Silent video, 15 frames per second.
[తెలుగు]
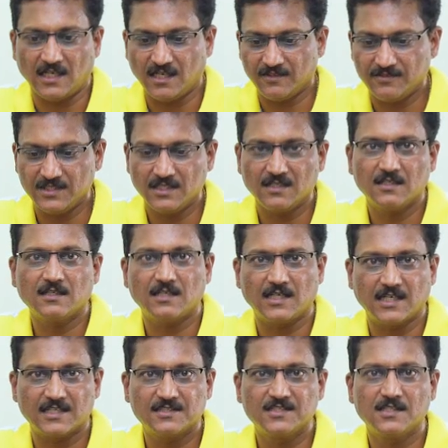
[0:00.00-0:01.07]
ఆ విధంగా
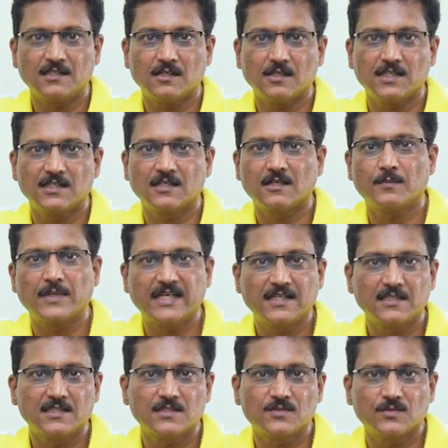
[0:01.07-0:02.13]
అర్జెంట్లో ఏదైనా బయట
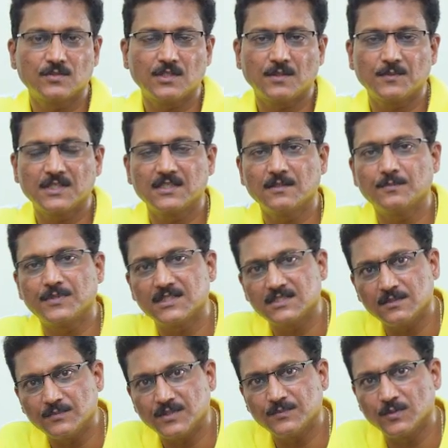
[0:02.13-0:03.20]
తీసుకుందామని
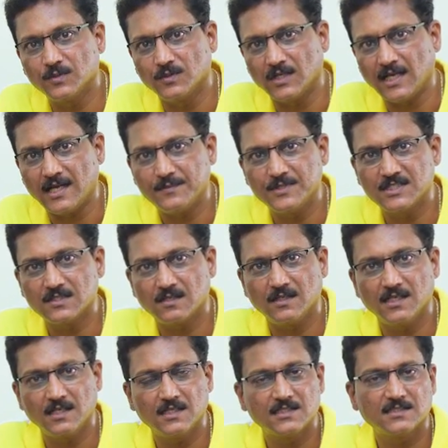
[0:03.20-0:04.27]
చెప్పేసి మేము హ్యాబిట్స్లో
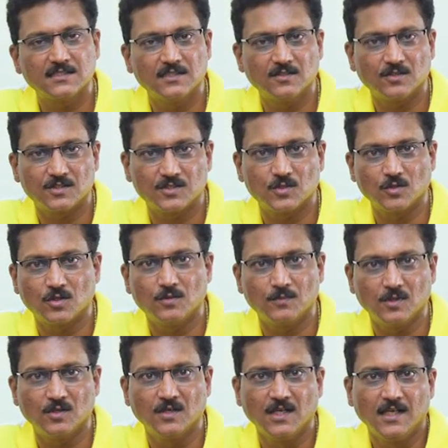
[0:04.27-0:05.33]
వెళ్ళేసి ఒక
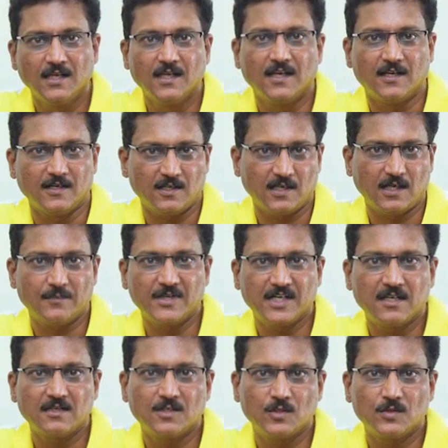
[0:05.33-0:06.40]
షోరూంలో
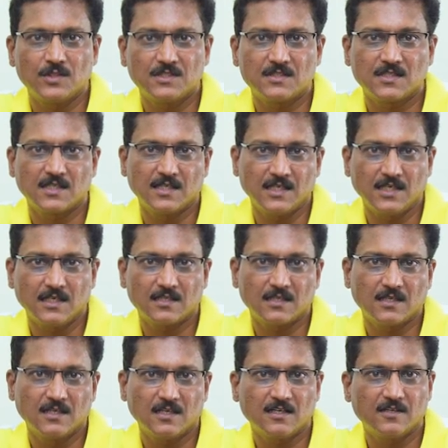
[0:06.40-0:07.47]
అమెరికన్ టూరిస్ట్ డీలర్
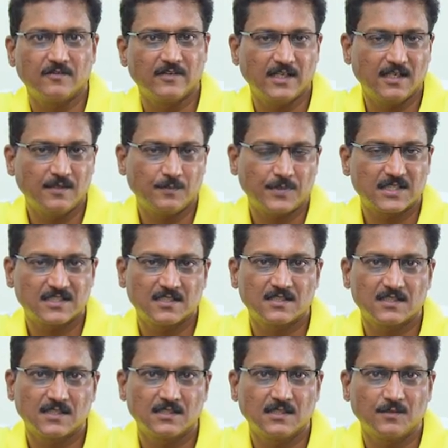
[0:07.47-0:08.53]
దగ్గర వెళ్ళి
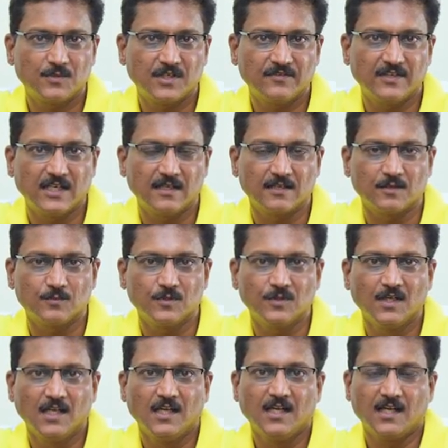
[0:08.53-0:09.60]
పర్చేస్ చేద్దామని వెళ్ళినాము
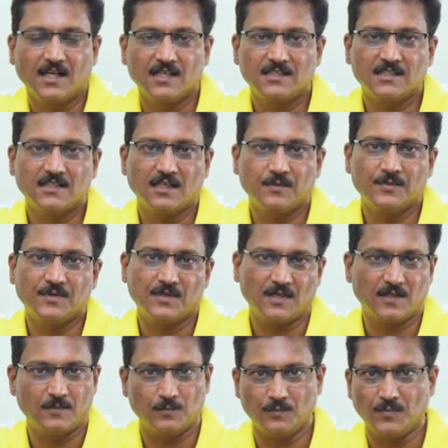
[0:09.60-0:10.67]
అయితే ఆమె
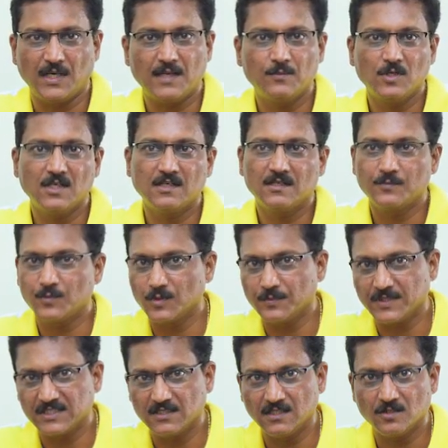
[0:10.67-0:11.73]
మామూలుగా ఇప్పుడు
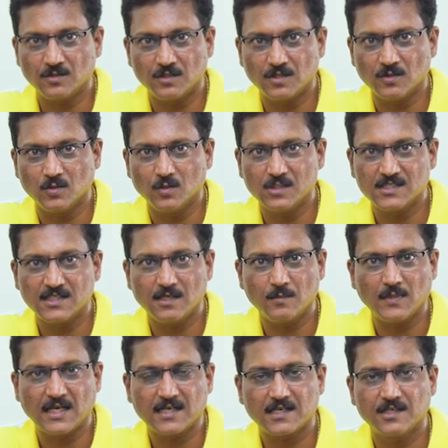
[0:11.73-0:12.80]
పెద్దది ఒకటి హోల్సేల్
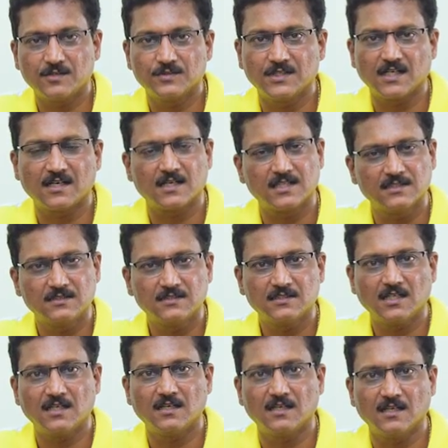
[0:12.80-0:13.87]
మార్కెట్ ఉంది అక్కడ
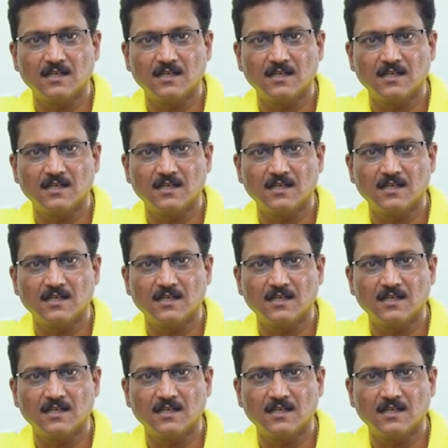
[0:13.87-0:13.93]
అంతా